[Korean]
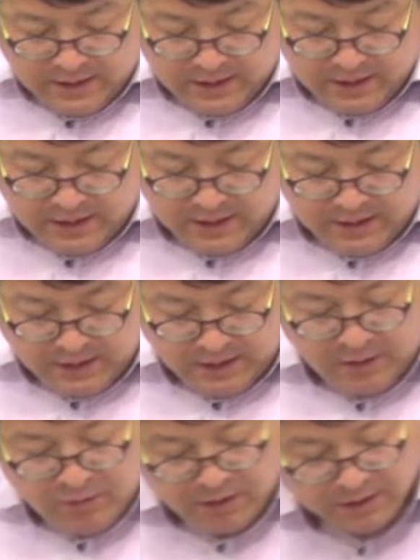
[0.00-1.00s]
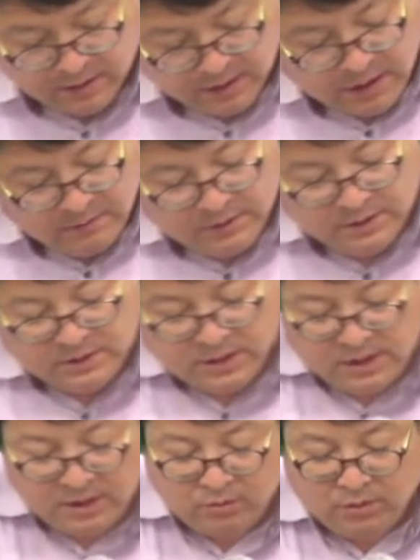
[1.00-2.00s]
기간 내에 확답을
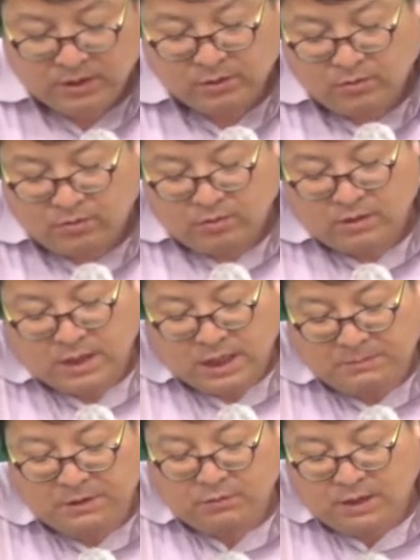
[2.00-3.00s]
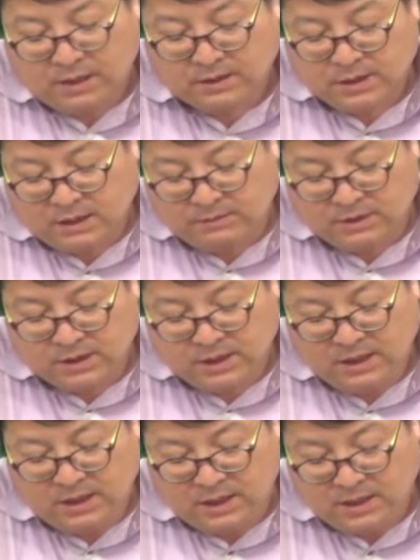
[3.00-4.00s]
최고한 경우 갑이 확답을
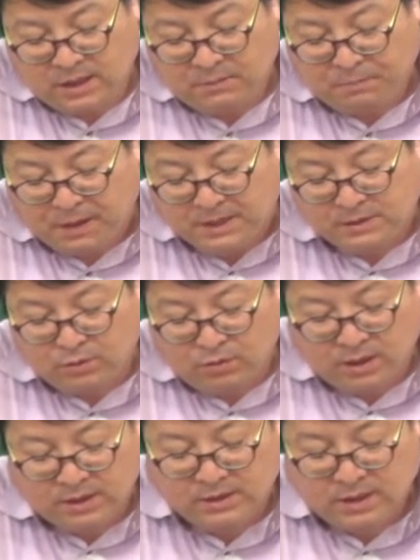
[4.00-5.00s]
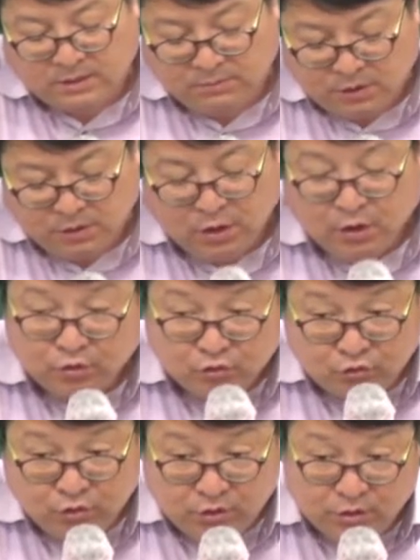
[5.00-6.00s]
기간 내에 발송하지 않으면
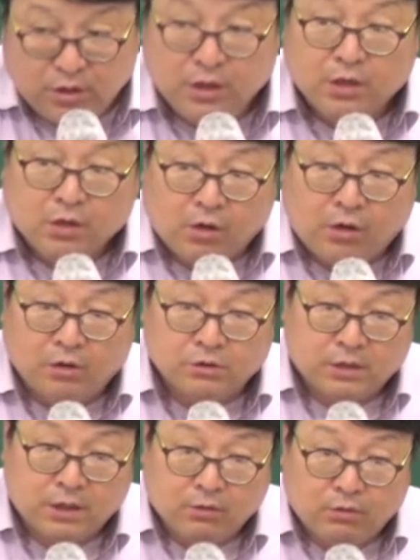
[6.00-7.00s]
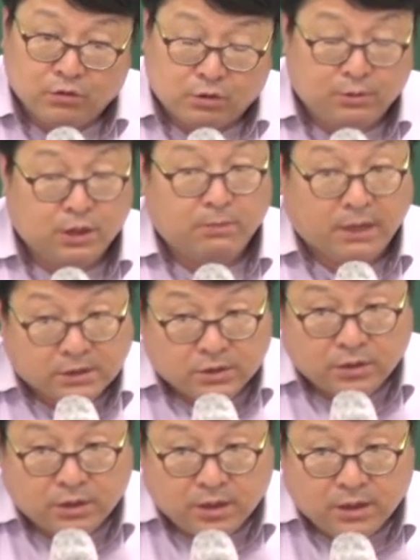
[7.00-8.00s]
추인을 거절한 것으로 본다. 맞죠?
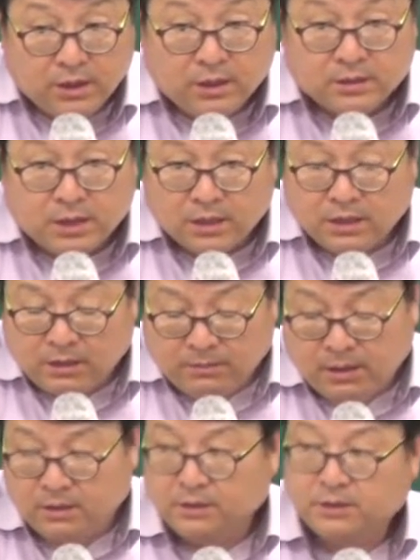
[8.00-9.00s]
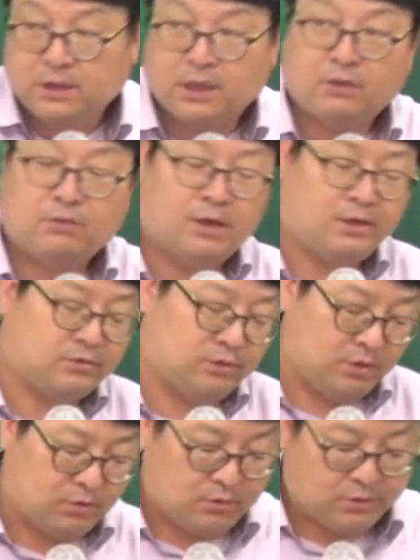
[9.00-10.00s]
상대방은 최고할 수
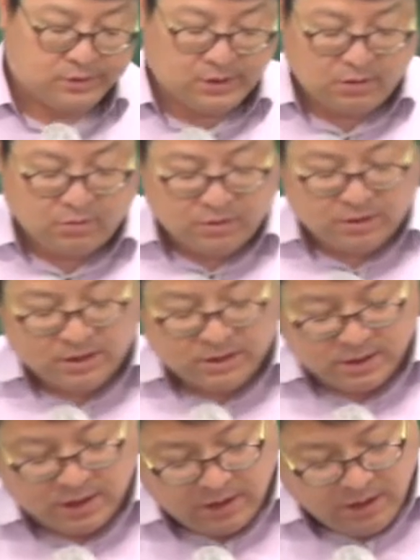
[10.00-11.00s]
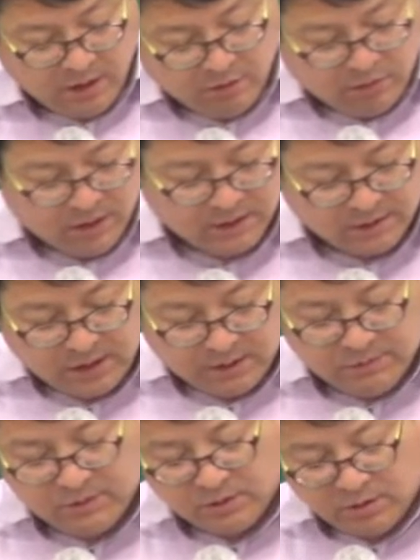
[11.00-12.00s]
있고 최고 기간 내에
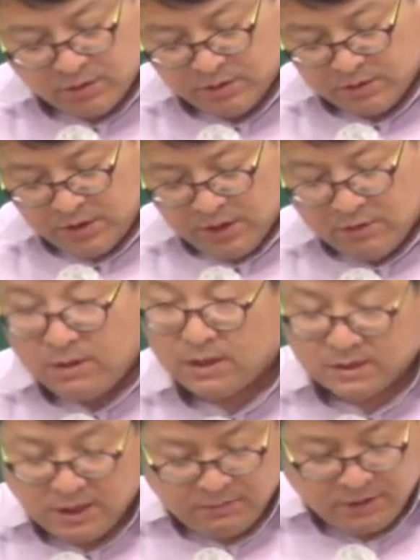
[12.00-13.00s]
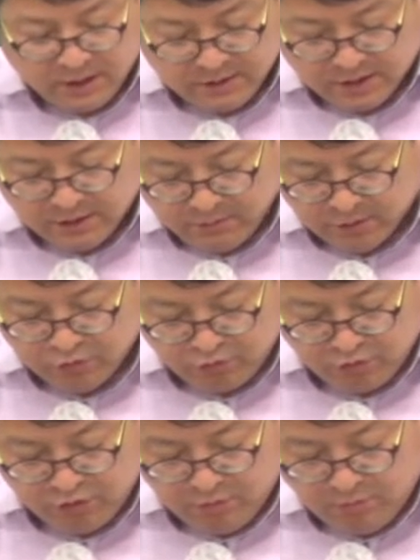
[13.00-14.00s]
확답을 거, 확답을 하지 않으면
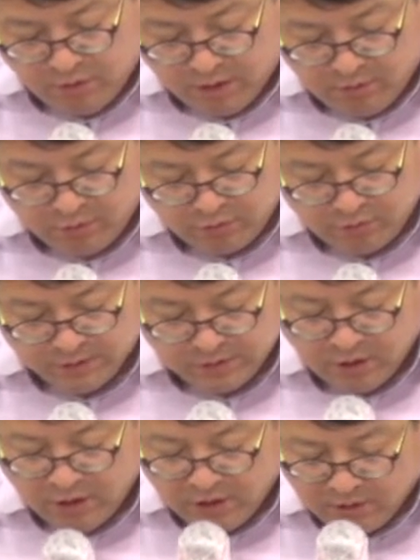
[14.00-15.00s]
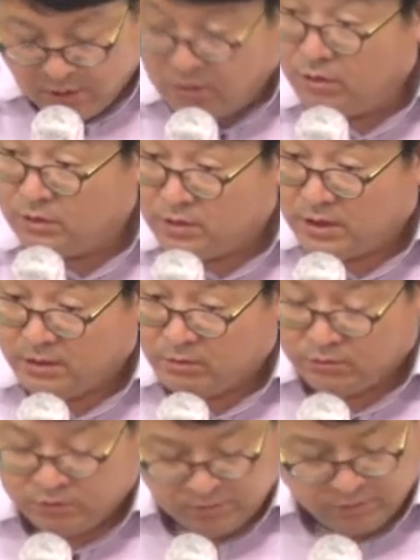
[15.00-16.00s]
추인을 뭐한 곳으로 가죠? 거절한
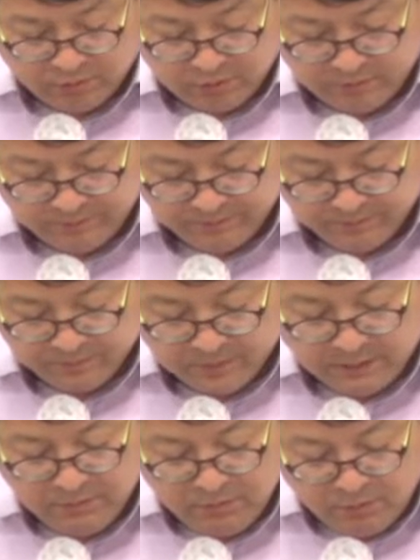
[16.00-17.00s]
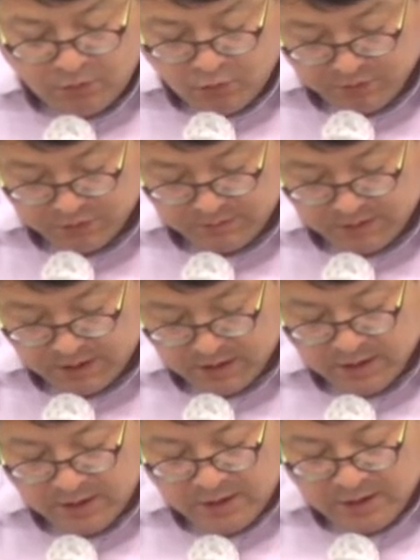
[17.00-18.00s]
곳으로 보죠. 답은 5번입니다.
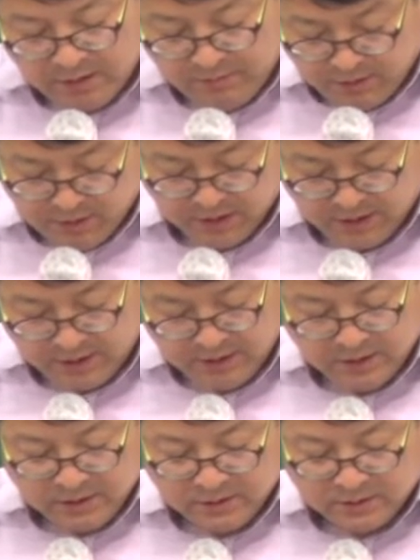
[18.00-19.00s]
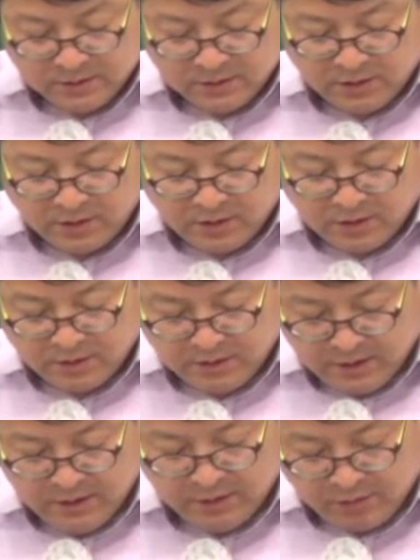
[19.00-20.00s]
병이
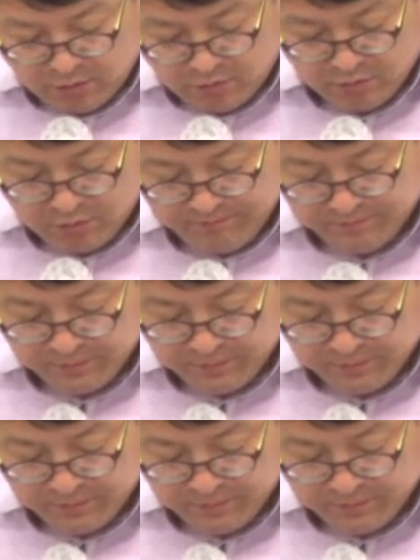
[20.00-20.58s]
선인 경우